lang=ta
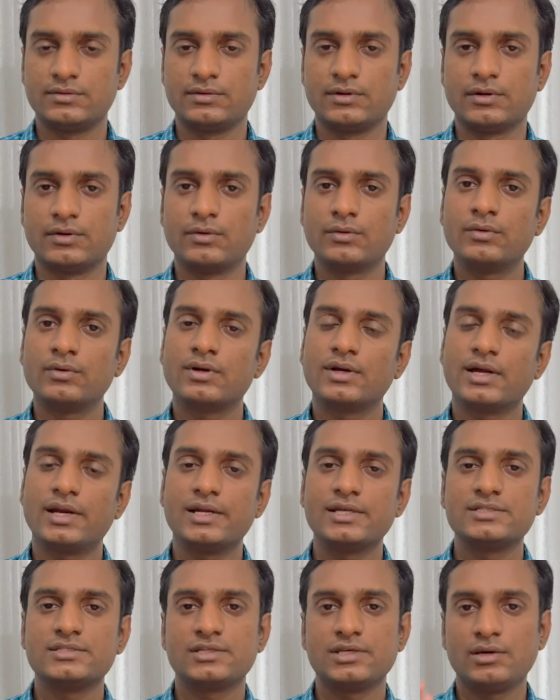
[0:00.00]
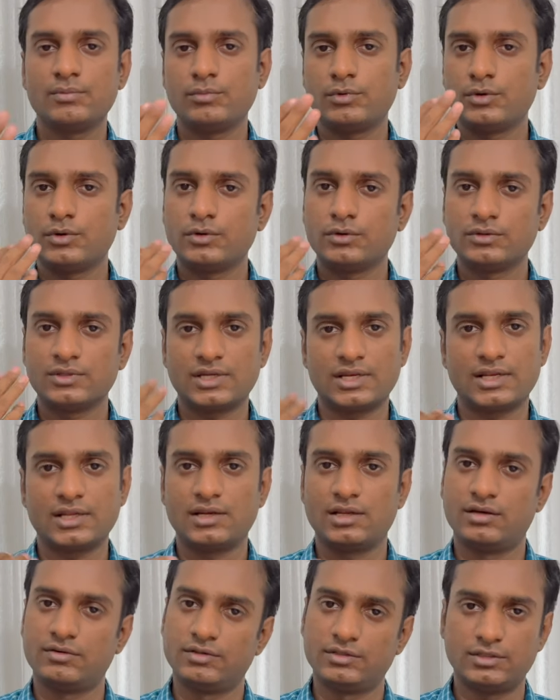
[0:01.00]
விடணும் கடைசியாக முகம் தலைலாம்
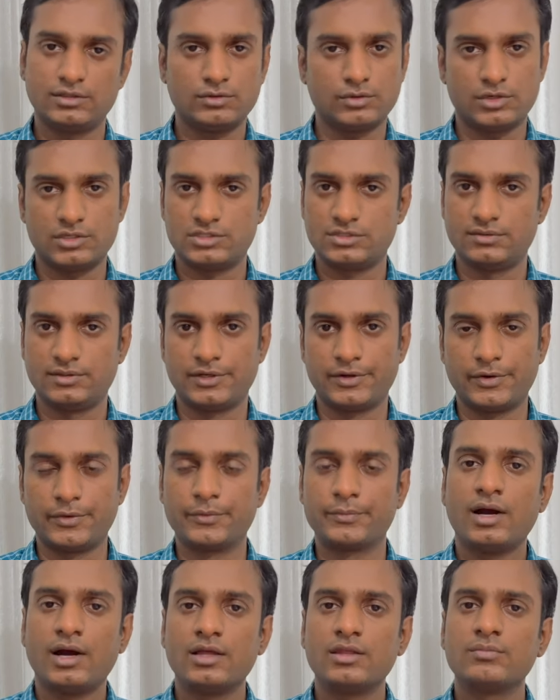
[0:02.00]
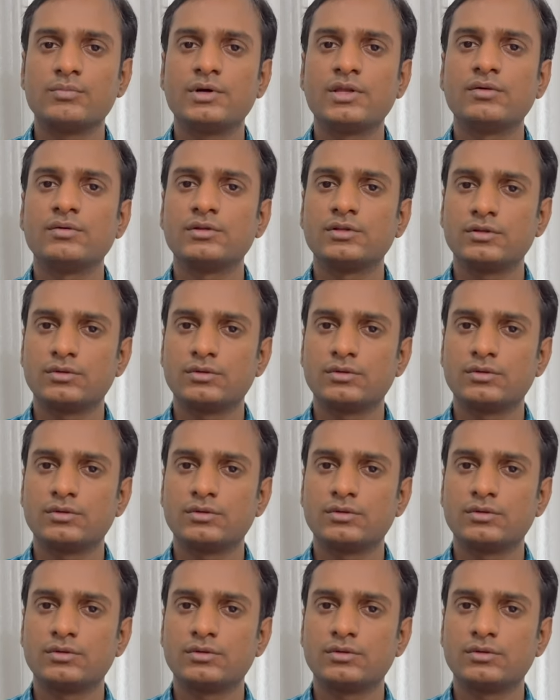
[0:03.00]
வந்து தொடச்சி விடணும் அது மாதிரி வந்து